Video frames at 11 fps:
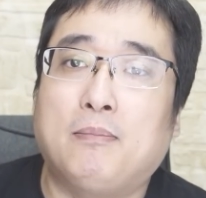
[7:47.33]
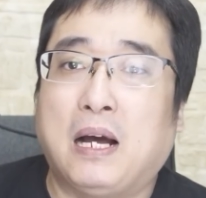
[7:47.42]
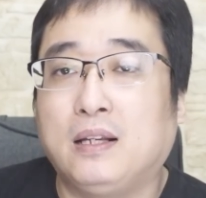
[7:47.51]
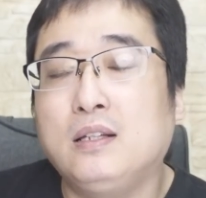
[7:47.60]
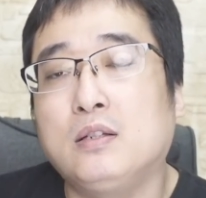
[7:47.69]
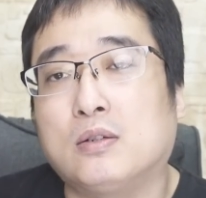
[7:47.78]

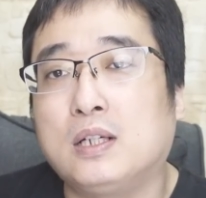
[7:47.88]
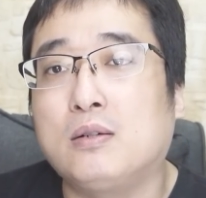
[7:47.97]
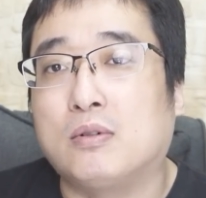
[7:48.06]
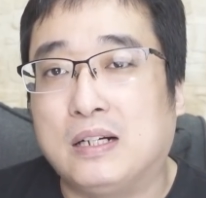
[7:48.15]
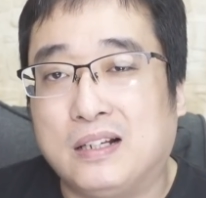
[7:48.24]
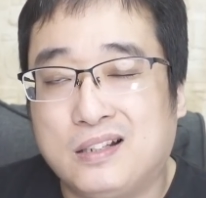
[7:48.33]
马英九这
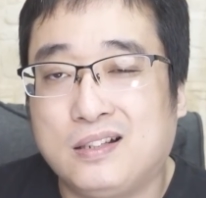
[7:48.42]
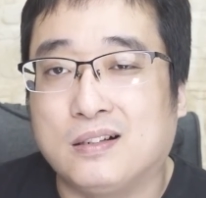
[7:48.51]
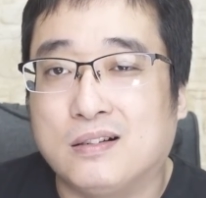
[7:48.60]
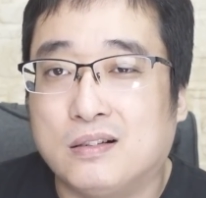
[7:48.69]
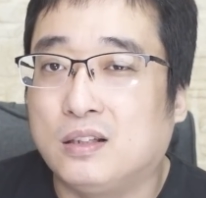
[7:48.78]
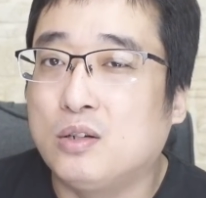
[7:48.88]
种人性
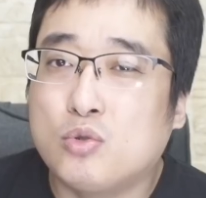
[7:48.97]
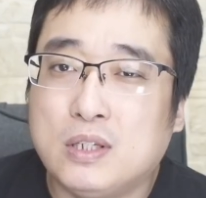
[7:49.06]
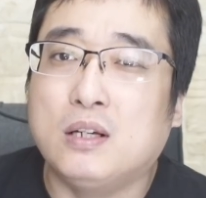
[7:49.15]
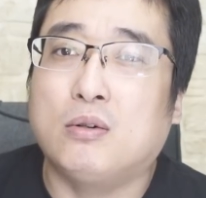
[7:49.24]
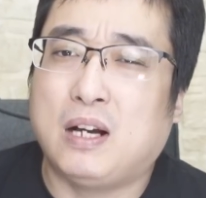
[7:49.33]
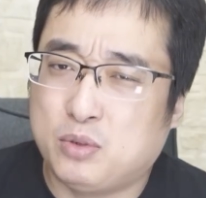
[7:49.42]
格能说
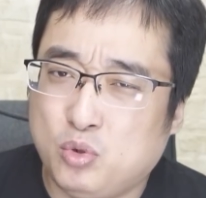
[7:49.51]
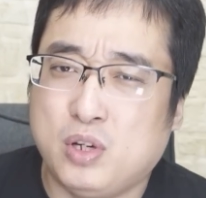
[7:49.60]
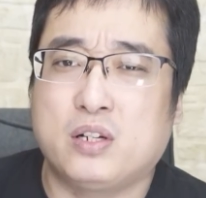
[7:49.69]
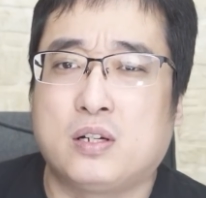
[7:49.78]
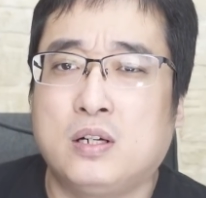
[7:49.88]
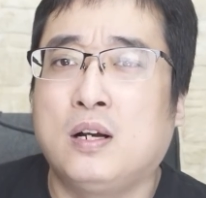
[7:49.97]
硬话确
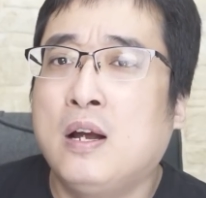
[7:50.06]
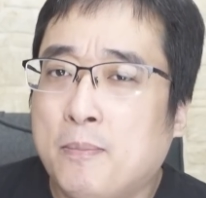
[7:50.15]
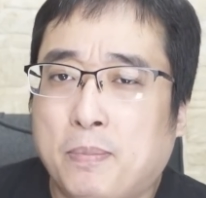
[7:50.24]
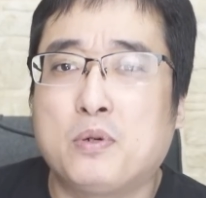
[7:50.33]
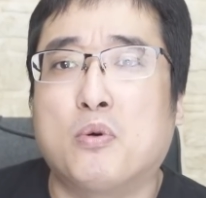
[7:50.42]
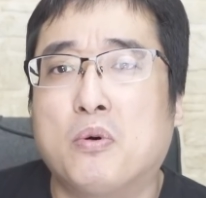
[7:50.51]
实
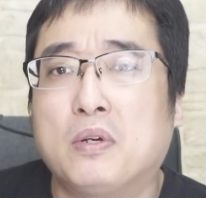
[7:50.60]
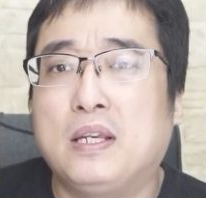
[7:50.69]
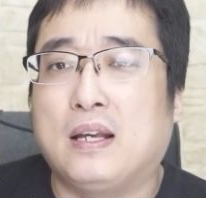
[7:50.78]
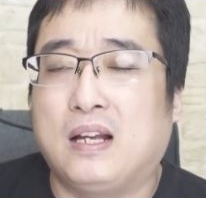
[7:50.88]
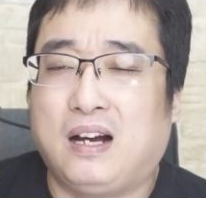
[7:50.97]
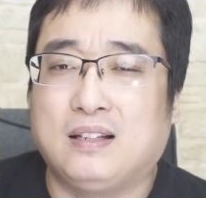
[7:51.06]
不容易
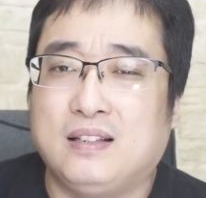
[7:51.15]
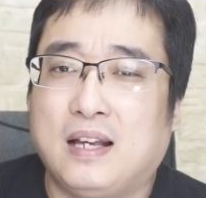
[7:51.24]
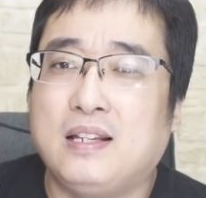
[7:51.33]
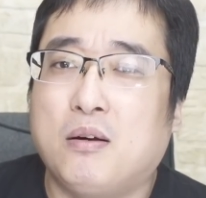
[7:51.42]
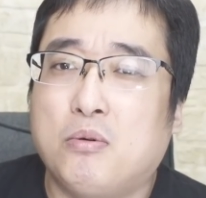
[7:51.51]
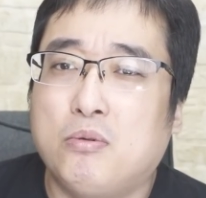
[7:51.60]
啊，黏
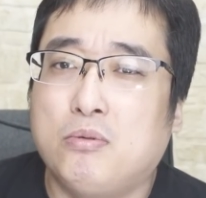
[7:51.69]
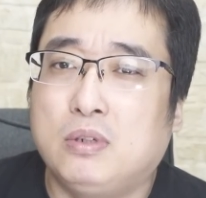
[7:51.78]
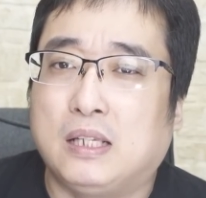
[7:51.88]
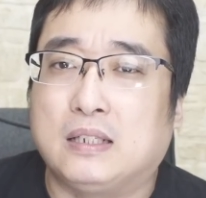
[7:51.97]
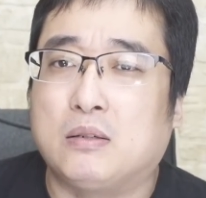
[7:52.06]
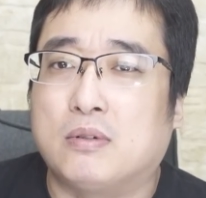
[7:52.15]
黏糊糊
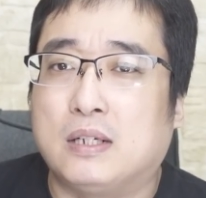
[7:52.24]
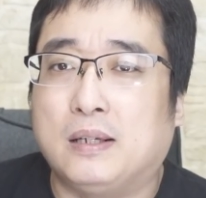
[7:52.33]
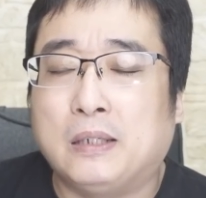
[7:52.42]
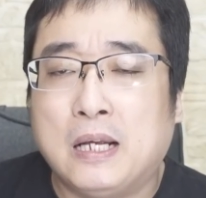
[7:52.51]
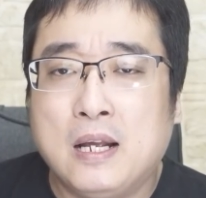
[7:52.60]
的这种人，